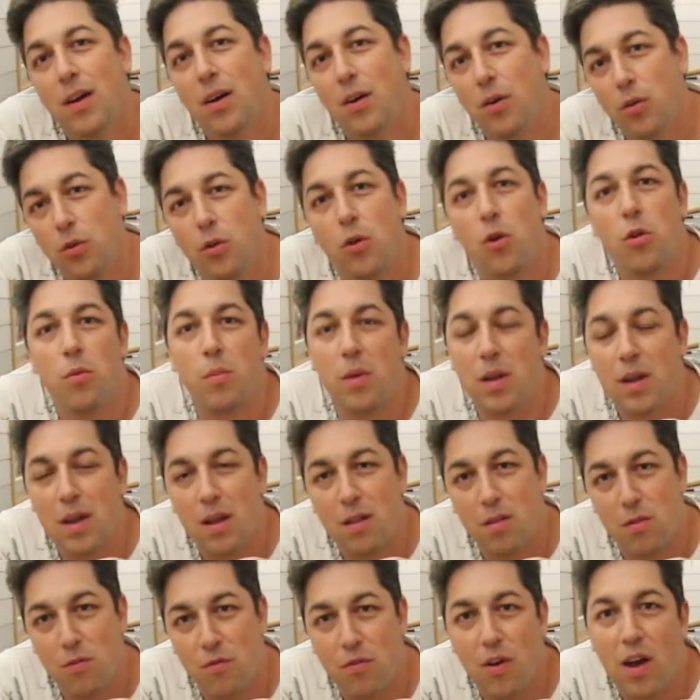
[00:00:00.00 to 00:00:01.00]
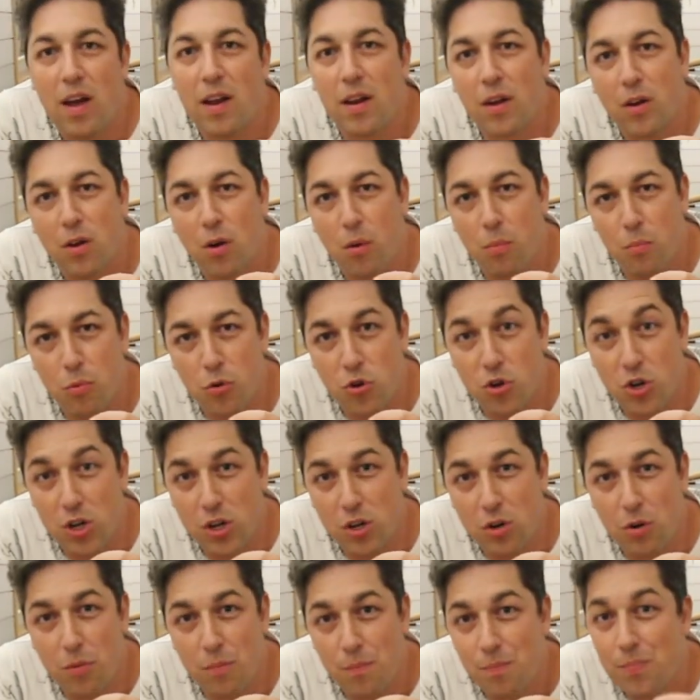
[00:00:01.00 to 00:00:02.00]
und hole mir dort einen feinen
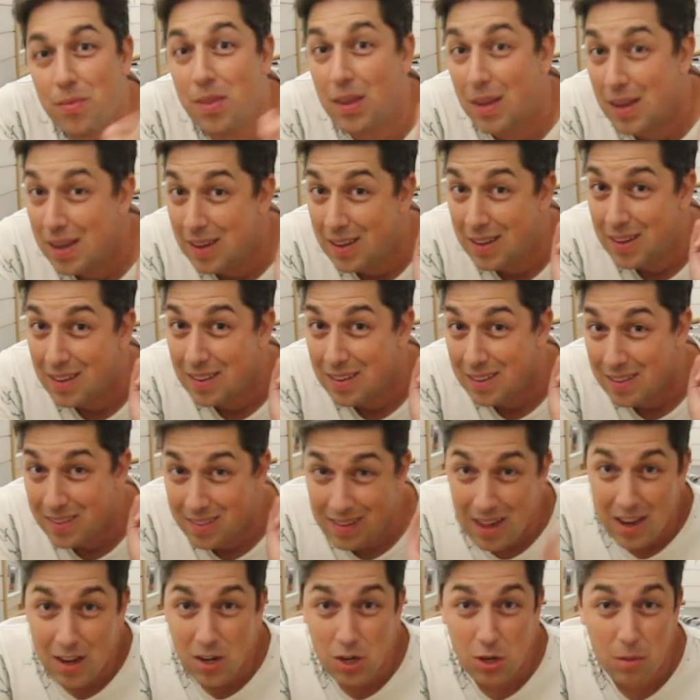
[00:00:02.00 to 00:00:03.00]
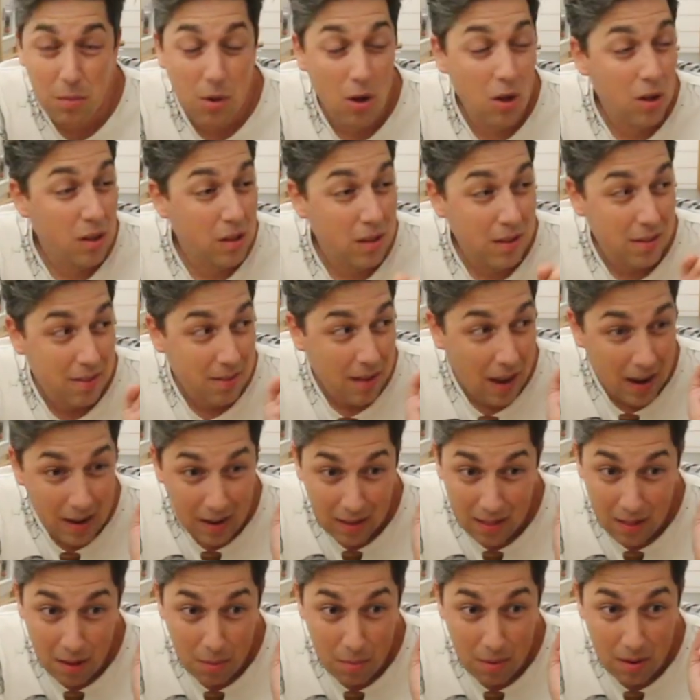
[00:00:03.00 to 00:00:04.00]
Cappuccino. Das nächste Mal zeige ich
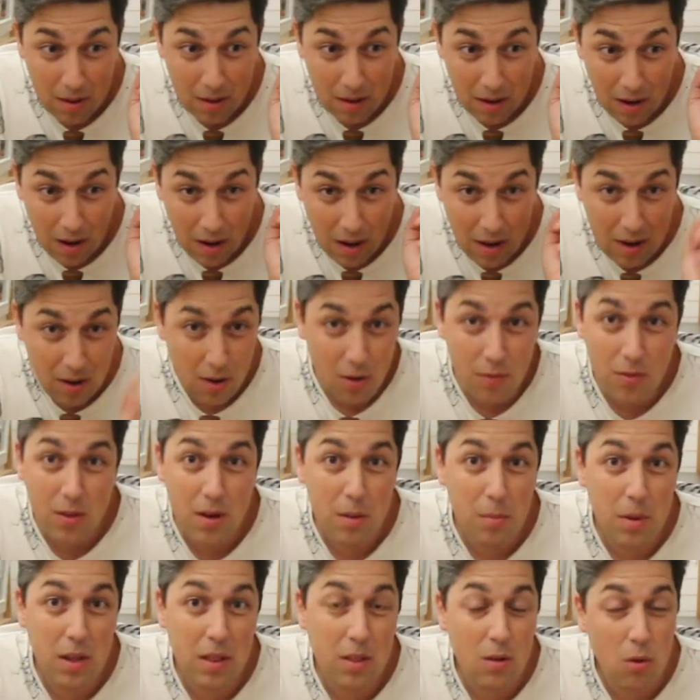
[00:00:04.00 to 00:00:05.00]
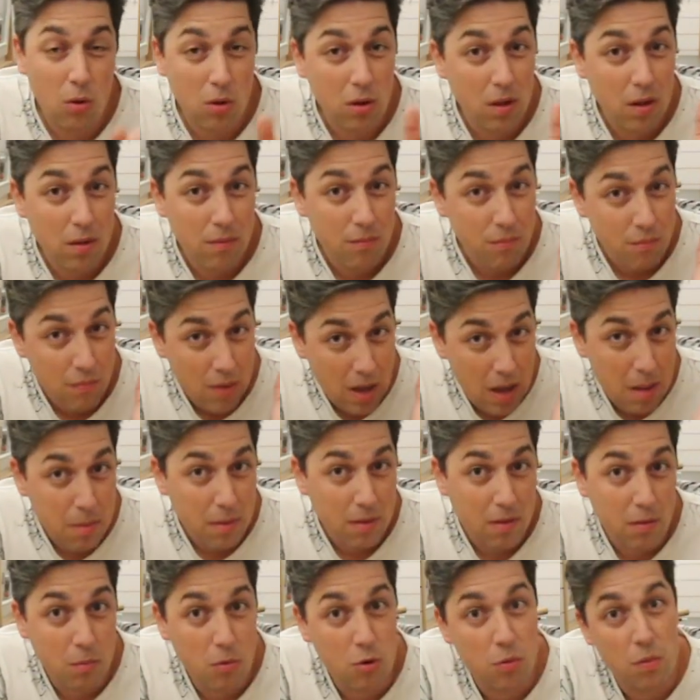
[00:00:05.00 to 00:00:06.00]
Ihnen aber eine andere Methode, eben
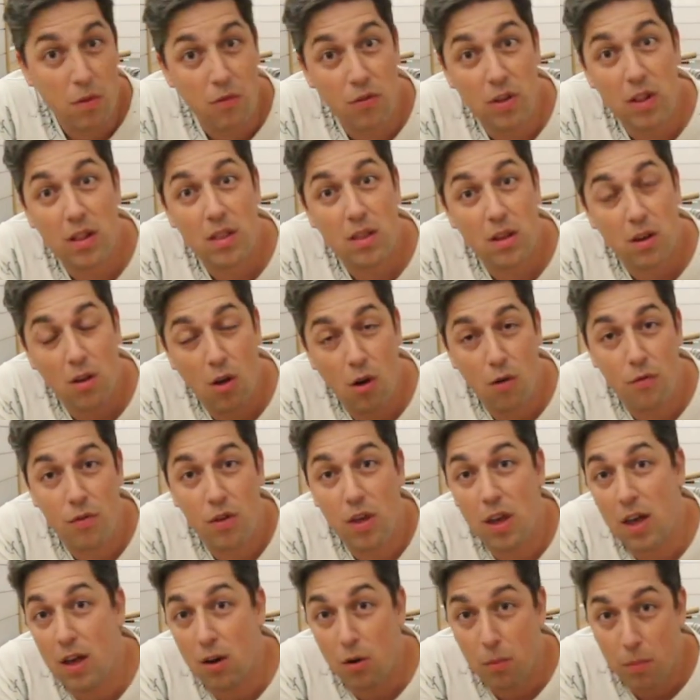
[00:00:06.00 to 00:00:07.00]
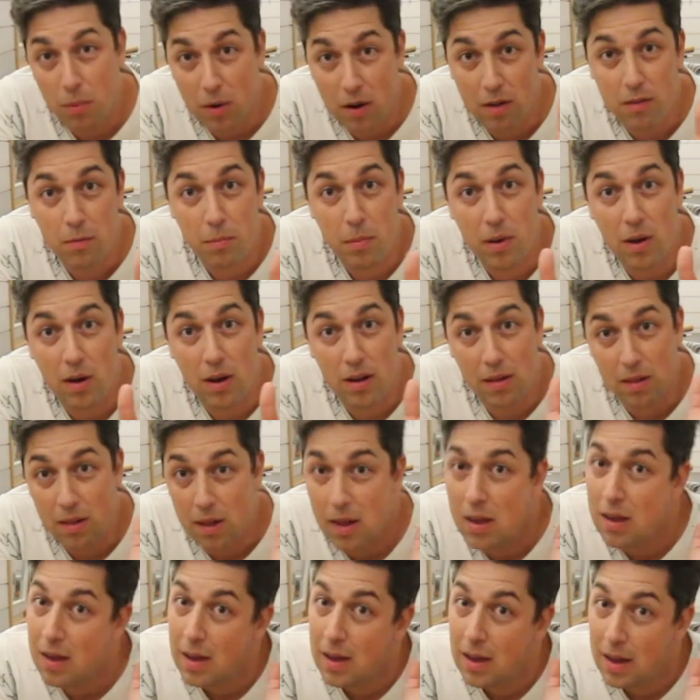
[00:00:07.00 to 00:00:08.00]
zum Beispiel Filterkaffee, Aeropress,
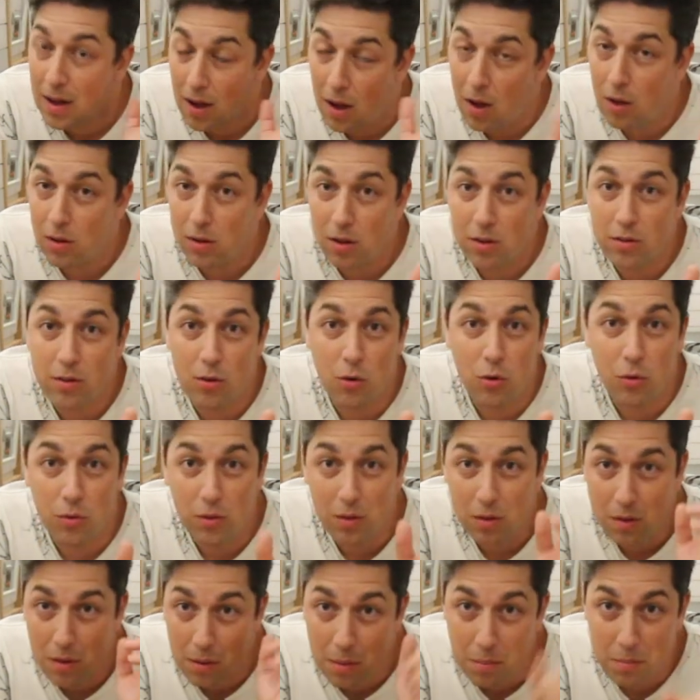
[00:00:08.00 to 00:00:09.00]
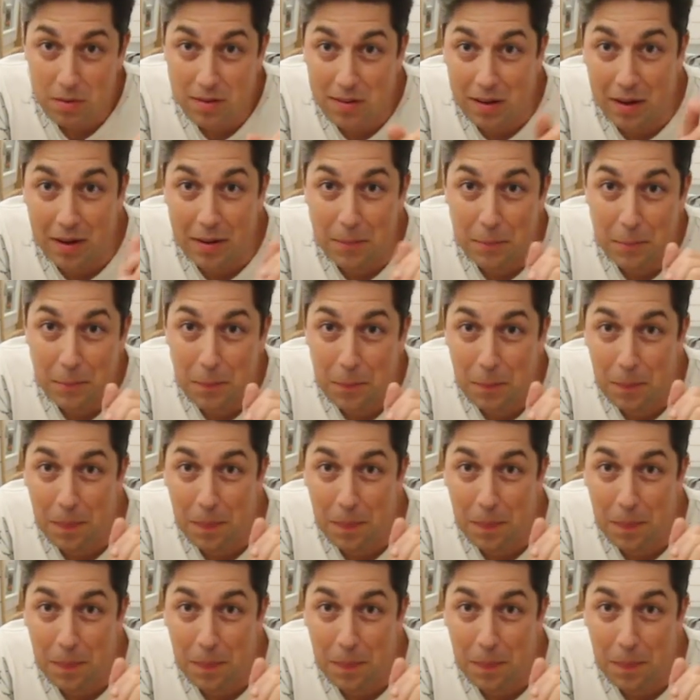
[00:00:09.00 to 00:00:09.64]
Bialetti. All das kommt. Bis gleich.